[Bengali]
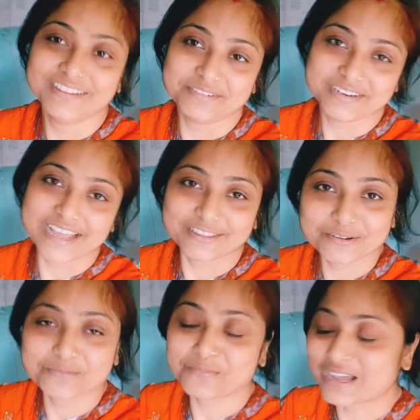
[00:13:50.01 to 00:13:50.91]
মানে এত
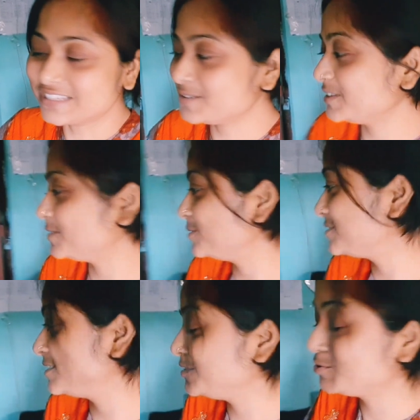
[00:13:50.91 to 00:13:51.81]
মাজা ব্যথা
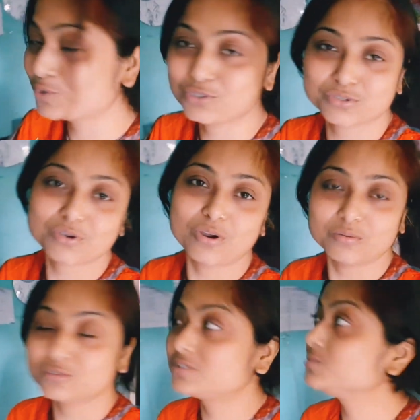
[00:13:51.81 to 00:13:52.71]
করছে যুগে যুগে ঘর মুছতে